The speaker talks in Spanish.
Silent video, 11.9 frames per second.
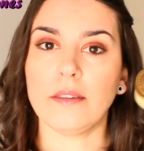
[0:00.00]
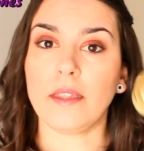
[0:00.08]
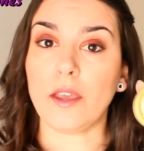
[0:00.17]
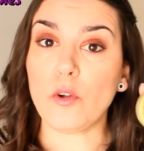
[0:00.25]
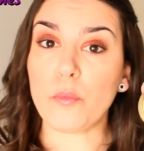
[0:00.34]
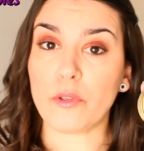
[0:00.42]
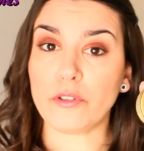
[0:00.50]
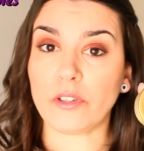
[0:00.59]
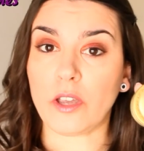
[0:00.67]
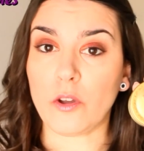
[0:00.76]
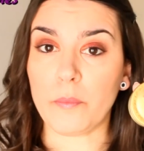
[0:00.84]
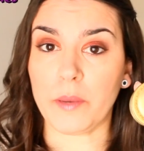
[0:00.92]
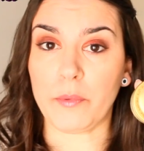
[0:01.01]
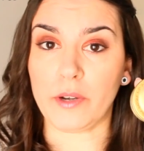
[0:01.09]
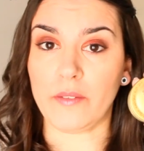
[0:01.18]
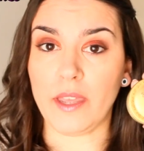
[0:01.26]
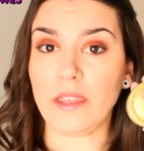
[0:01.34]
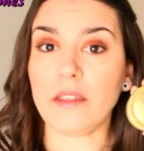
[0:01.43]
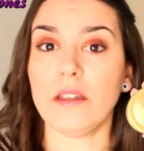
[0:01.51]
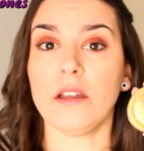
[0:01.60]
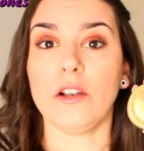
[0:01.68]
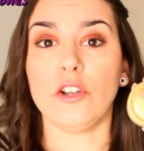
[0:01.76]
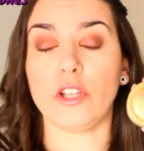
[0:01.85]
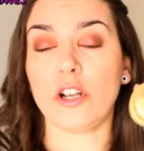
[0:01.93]
Es un producto que compré por eBay,
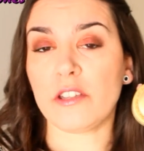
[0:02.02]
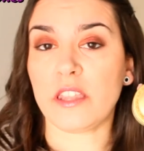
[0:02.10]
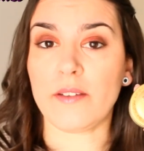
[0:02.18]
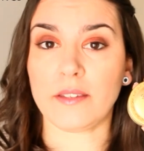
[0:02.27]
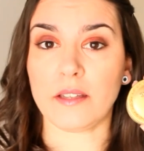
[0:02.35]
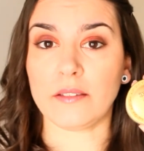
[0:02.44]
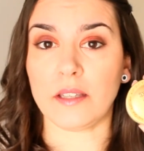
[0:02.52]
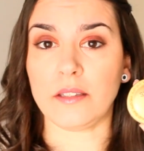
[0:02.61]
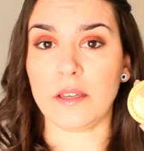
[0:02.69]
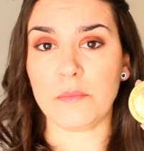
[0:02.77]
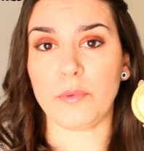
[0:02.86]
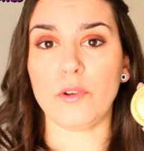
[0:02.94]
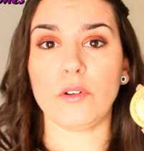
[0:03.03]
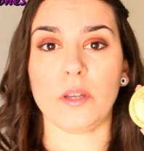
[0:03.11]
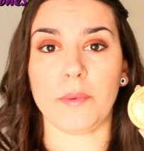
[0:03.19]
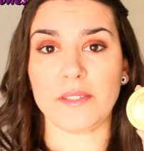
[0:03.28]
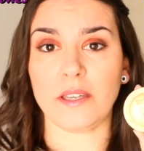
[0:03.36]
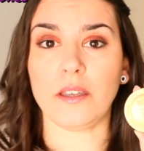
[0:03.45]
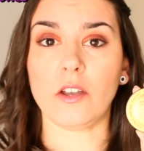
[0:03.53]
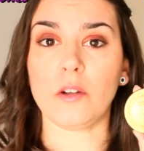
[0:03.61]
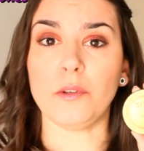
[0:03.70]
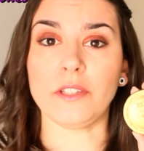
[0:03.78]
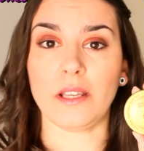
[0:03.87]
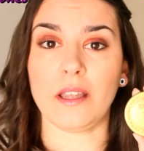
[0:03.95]
lo tengo hace bastante tiempo, lo que pasa es que
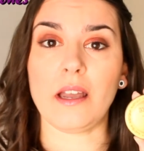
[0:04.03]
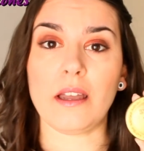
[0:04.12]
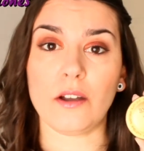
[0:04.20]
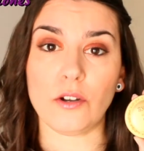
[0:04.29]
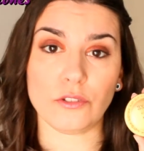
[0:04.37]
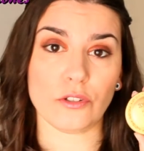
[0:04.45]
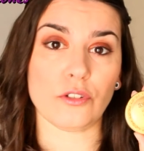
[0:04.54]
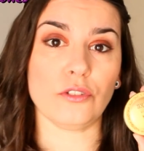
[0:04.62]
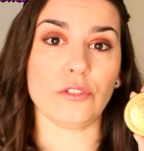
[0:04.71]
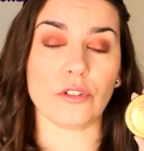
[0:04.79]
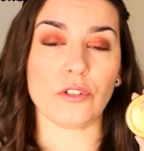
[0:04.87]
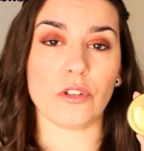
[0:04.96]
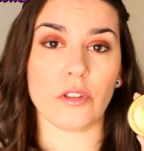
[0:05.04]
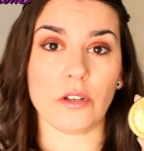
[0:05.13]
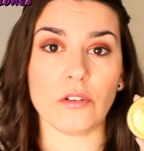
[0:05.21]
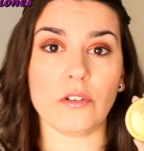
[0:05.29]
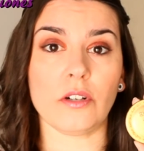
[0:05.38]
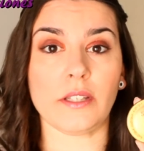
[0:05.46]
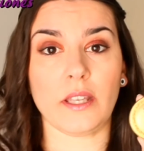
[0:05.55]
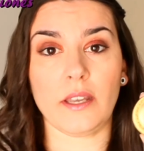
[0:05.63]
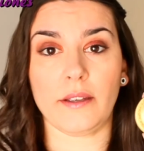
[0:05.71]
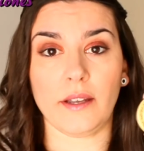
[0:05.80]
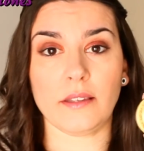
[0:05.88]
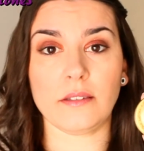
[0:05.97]
como tenía otros contornos de ojo que tenía
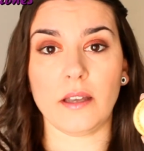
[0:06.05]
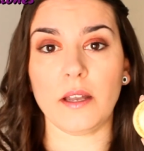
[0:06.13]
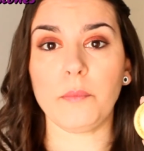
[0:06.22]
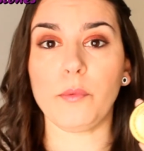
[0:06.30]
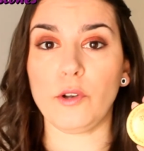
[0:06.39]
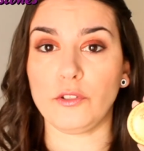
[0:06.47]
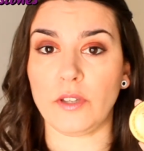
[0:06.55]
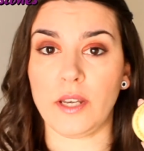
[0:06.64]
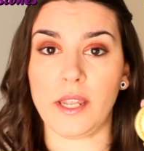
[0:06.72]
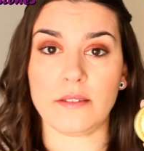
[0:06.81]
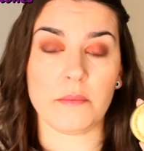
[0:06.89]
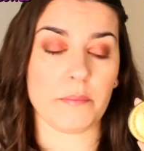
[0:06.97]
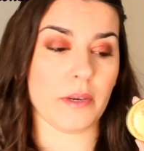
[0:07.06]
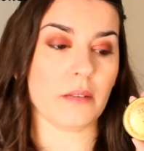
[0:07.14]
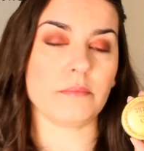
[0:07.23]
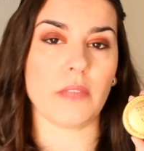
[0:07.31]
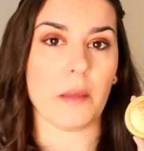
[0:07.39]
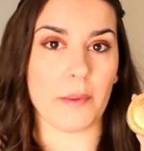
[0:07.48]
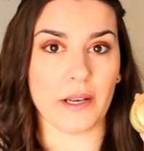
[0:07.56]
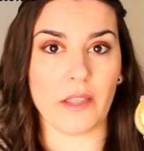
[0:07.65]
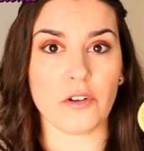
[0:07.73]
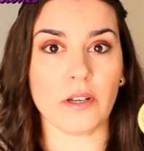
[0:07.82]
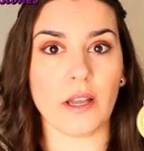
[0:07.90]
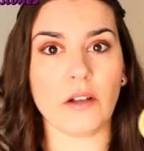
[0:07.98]
que gastar, pues lo tenía siempre
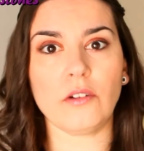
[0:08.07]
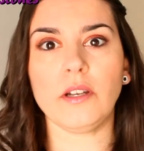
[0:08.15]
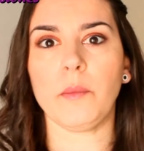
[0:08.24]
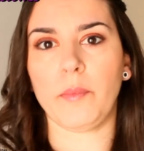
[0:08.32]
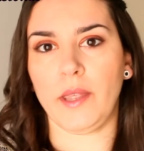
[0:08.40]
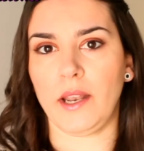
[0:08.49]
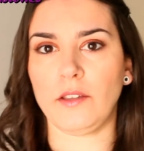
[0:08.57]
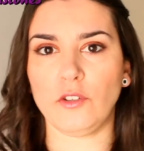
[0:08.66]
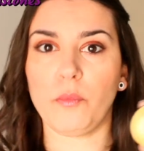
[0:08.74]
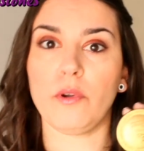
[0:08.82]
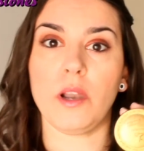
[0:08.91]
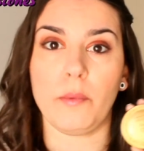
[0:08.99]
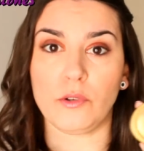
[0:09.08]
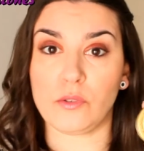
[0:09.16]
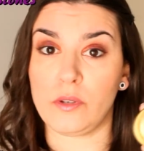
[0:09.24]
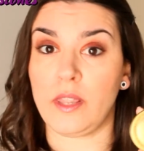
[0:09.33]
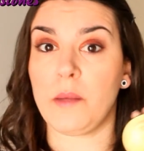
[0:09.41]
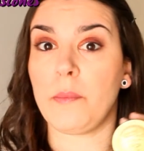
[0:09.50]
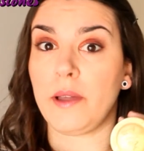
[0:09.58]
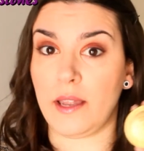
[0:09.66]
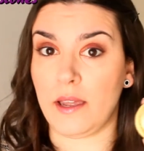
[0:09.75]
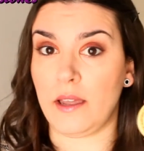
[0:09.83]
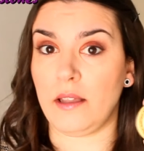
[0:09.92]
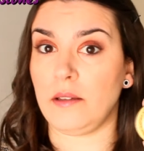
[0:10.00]
aparcado en el cajón esperando pues la oportunidad
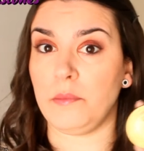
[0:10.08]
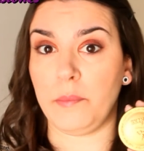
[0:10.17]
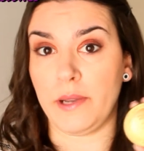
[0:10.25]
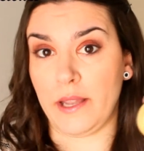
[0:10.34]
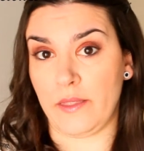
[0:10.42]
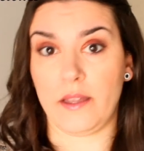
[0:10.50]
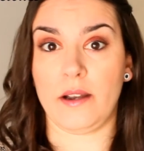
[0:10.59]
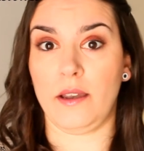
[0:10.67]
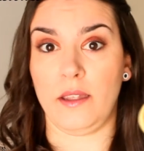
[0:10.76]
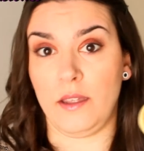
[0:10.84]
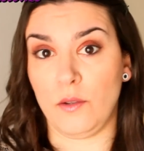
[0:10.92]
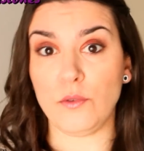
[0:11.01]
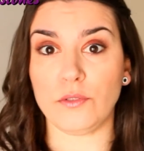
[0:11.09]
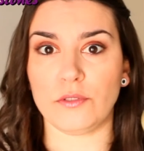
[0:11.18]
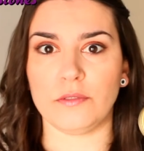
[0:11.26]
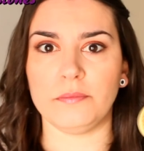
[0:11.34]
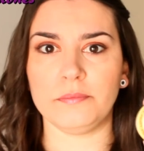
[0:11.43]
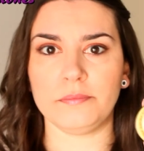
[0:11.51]
para, darle uso.